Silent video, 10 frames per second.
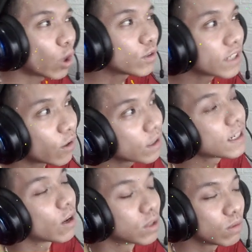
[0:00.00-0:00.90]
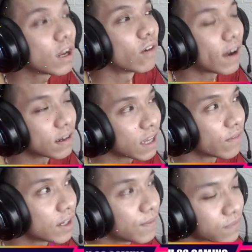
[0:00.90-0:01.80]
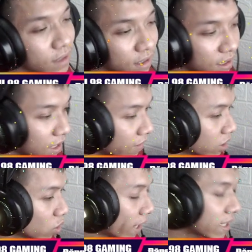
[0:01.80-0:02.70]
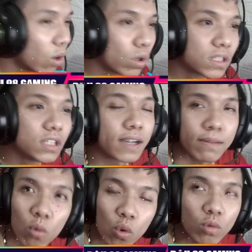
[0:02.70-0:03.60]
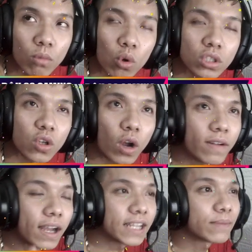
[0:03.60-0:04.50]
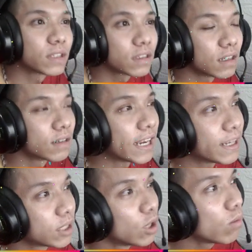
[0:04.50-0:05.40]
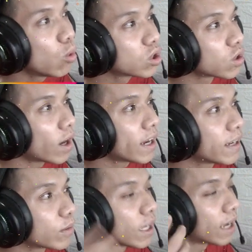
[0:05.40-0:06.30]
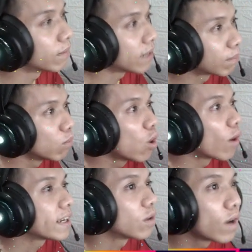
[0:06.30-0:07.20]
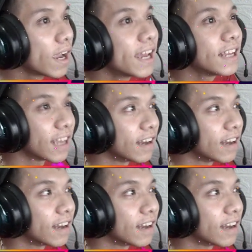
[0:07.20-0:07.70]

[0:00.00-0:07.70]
cho nhau đấy kiểu giống kiểu dạng ra vậy ví dụ anh câu được dư cái mũ mũ con sói và anh em ờ, anh em thiếu cái mũ con sói anh em có thể đặt mua của anh ok ấy nhỉ